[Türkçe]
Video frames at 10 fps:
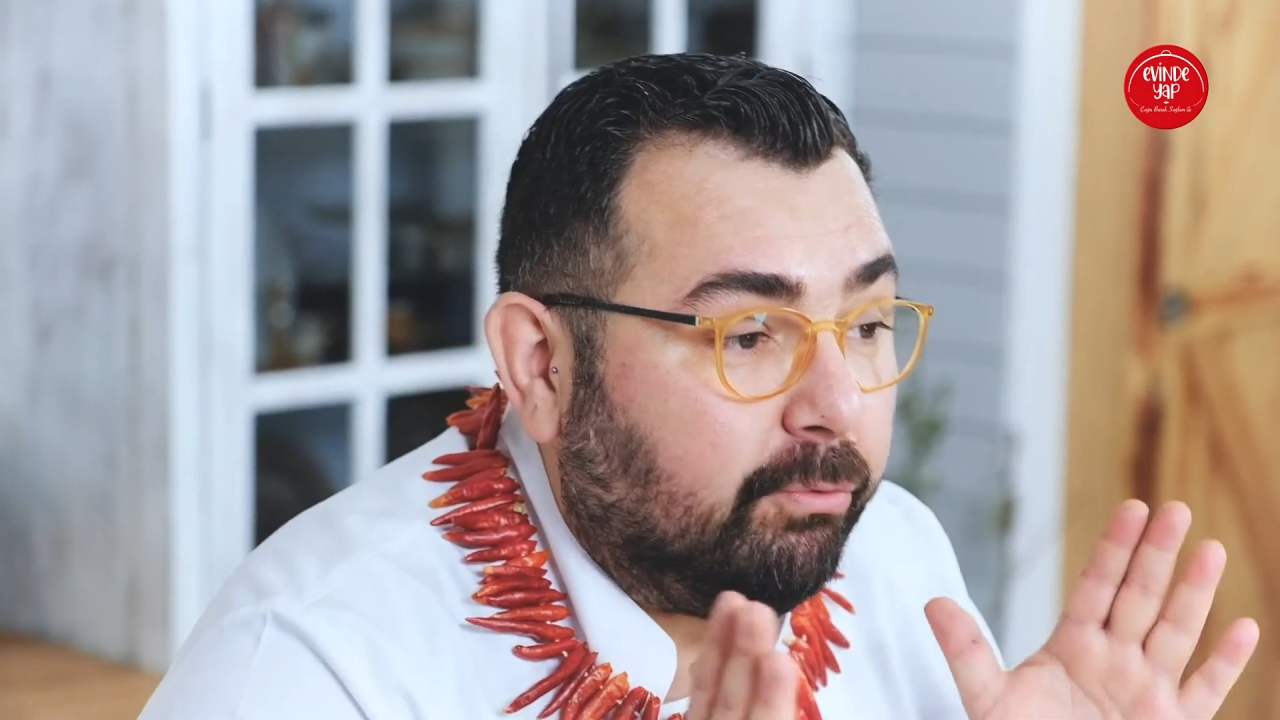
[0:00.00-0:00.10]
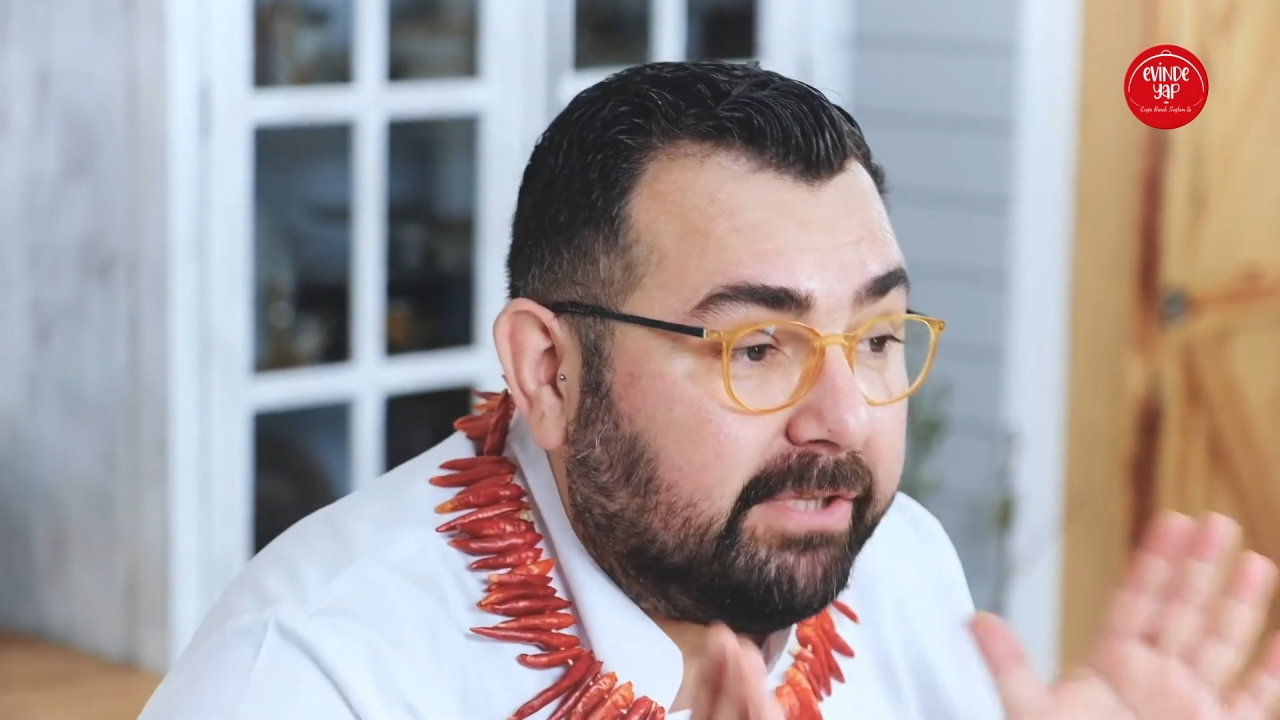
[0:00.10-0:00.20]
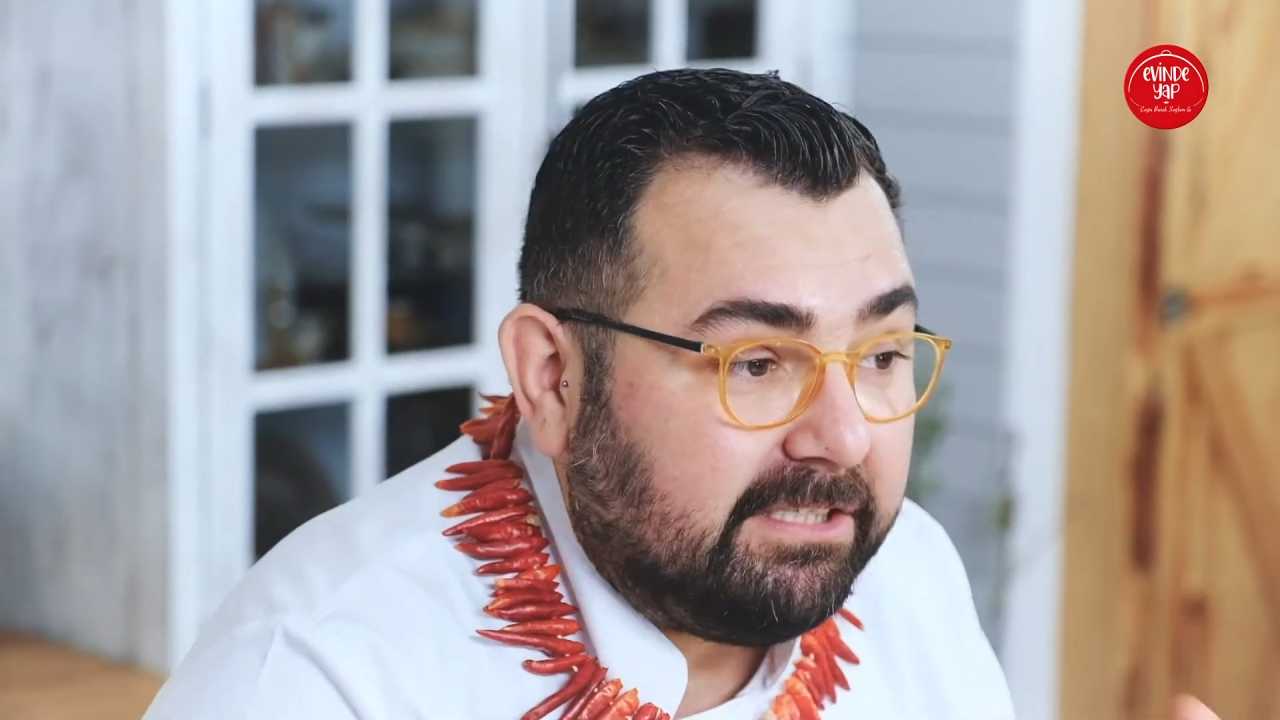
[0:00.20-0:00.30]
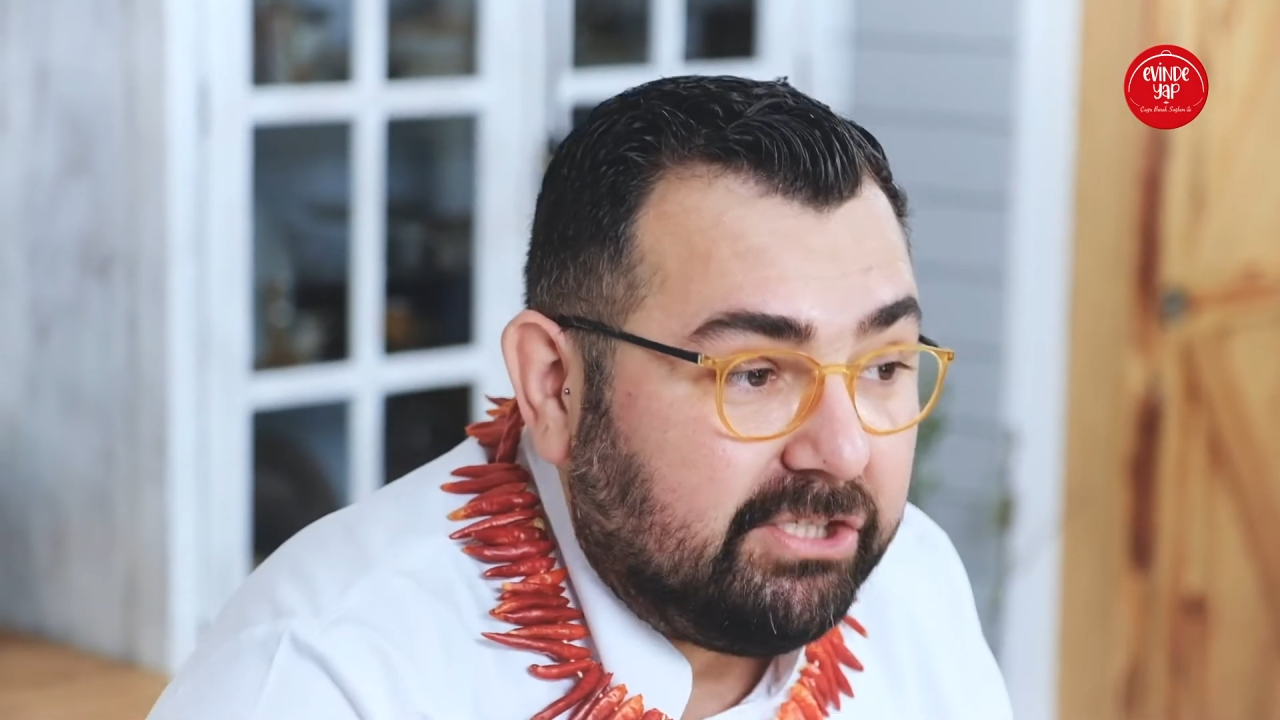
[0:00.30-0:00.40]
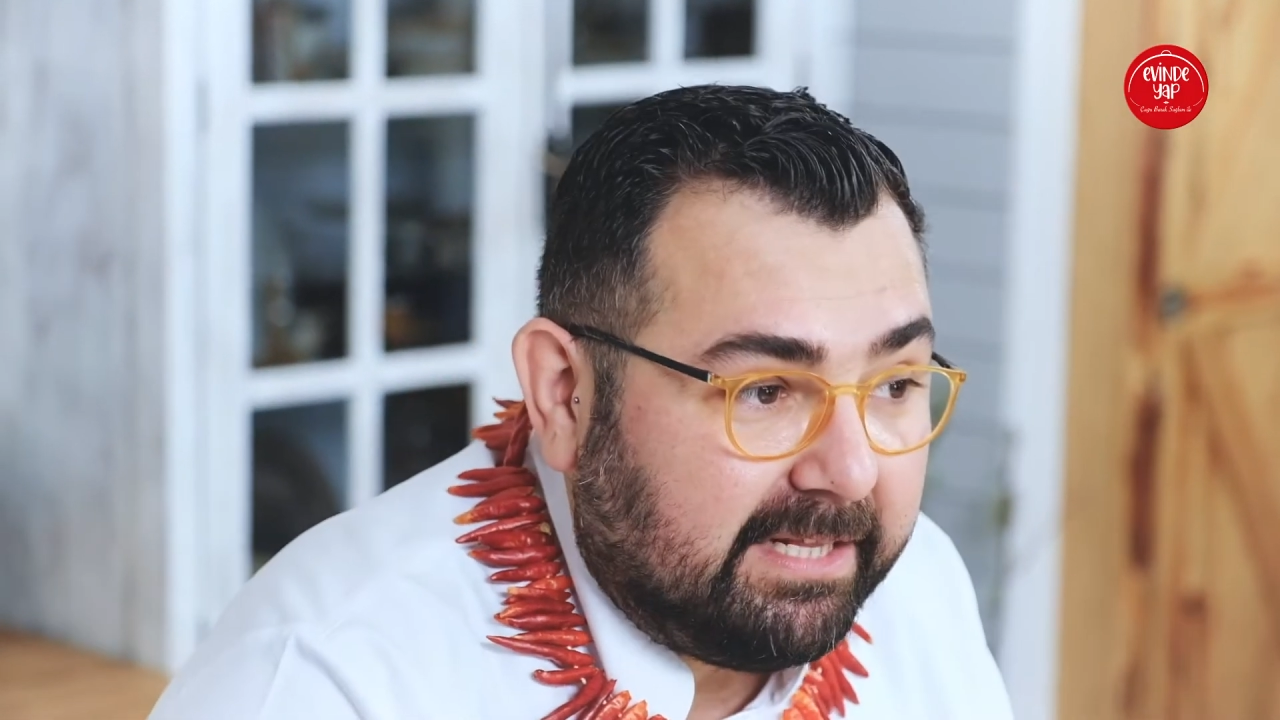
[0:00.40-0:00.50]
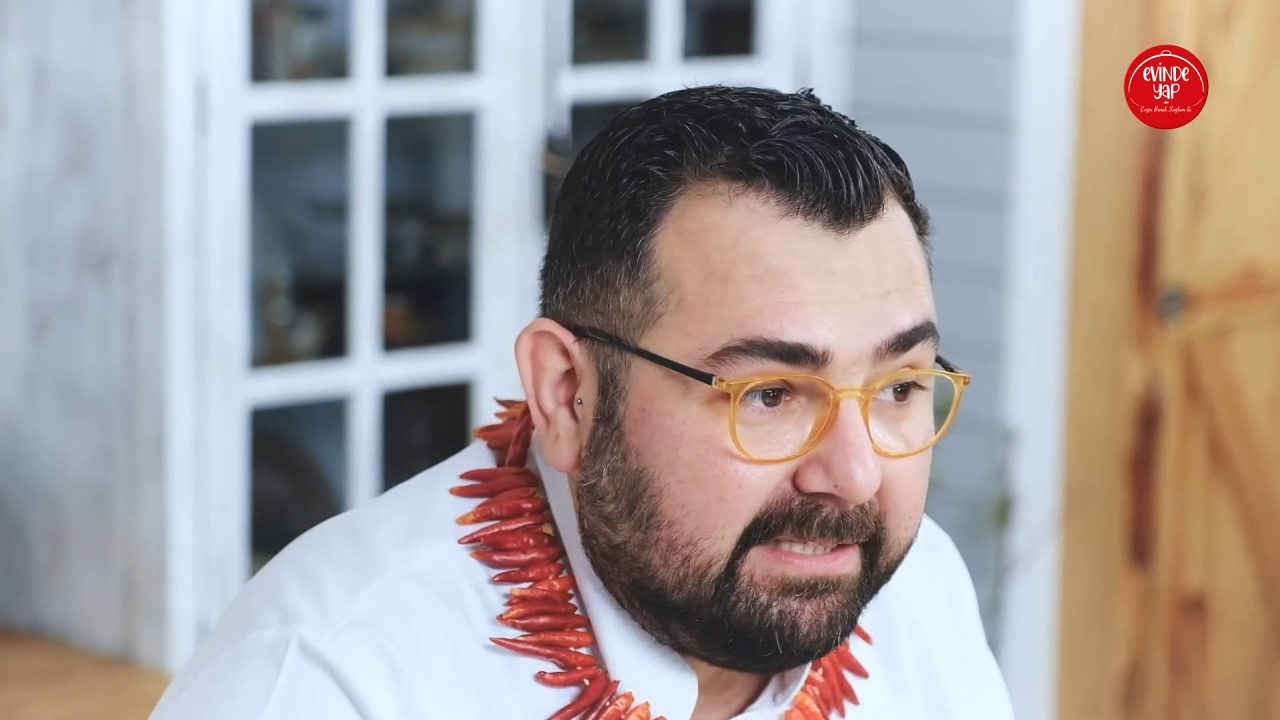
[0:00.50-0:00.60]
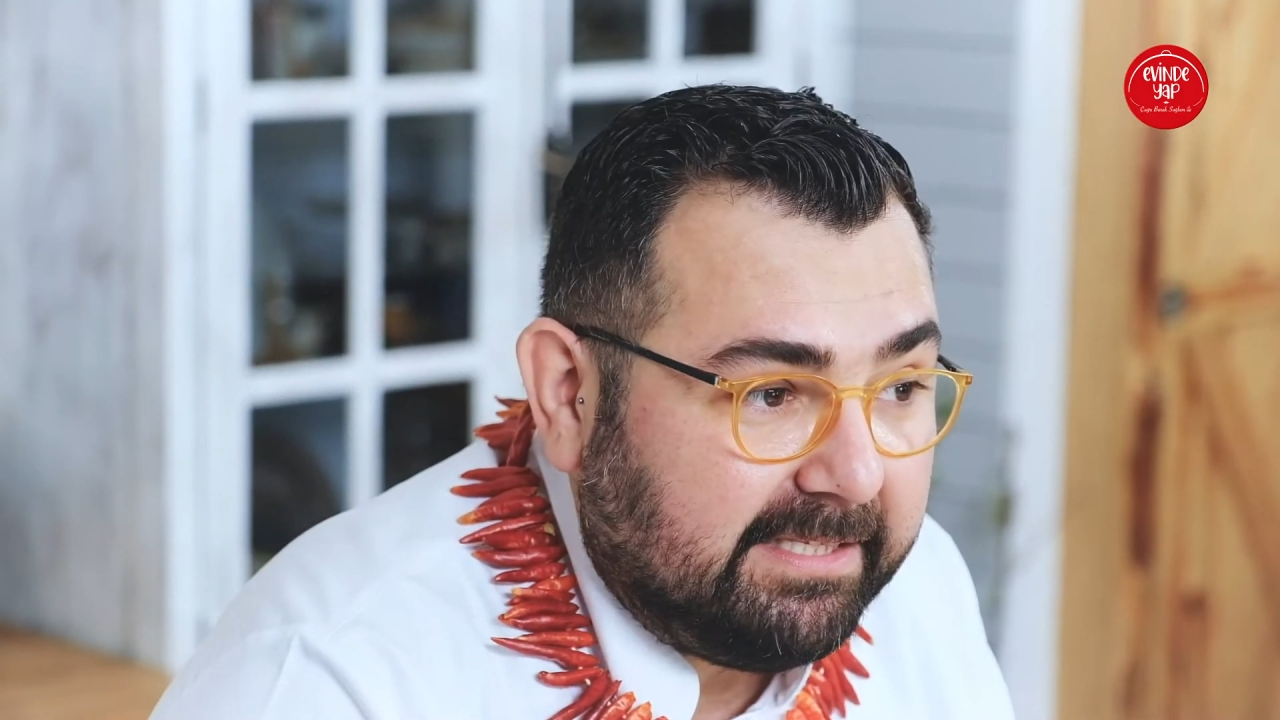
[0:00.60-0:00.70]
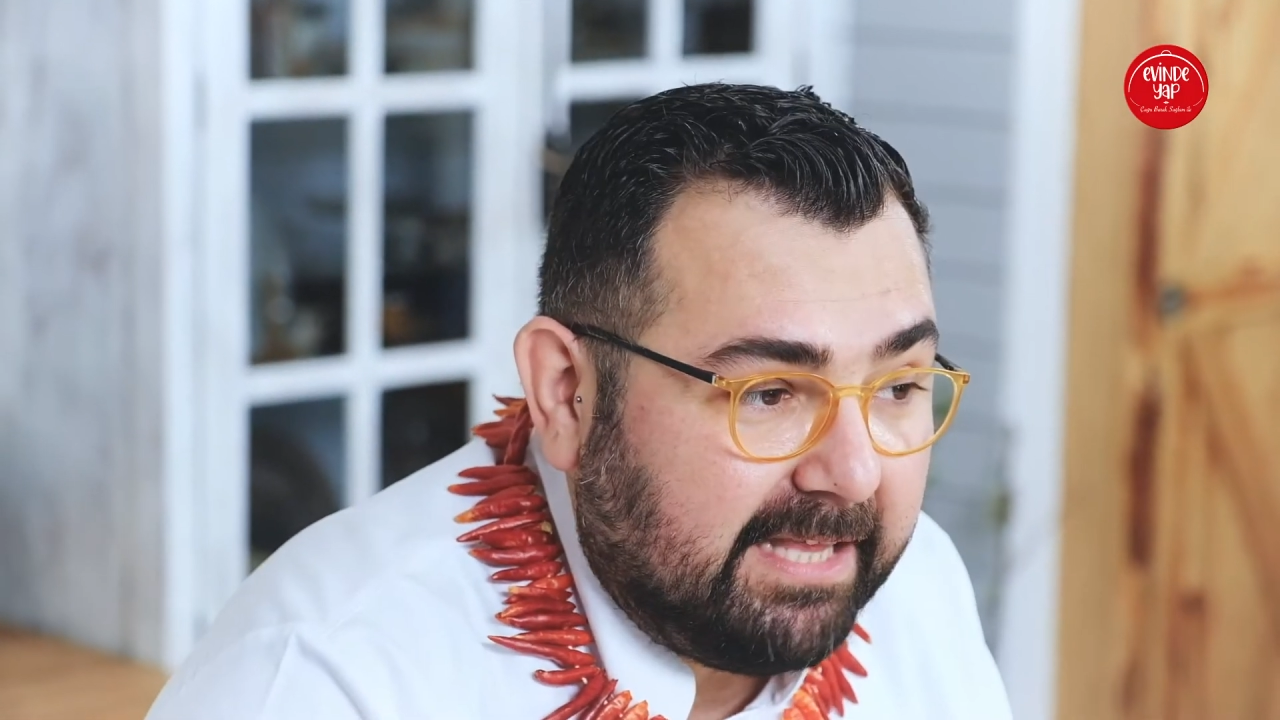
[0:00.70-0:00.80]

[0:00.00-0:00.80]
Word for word: Oda sıcaklığında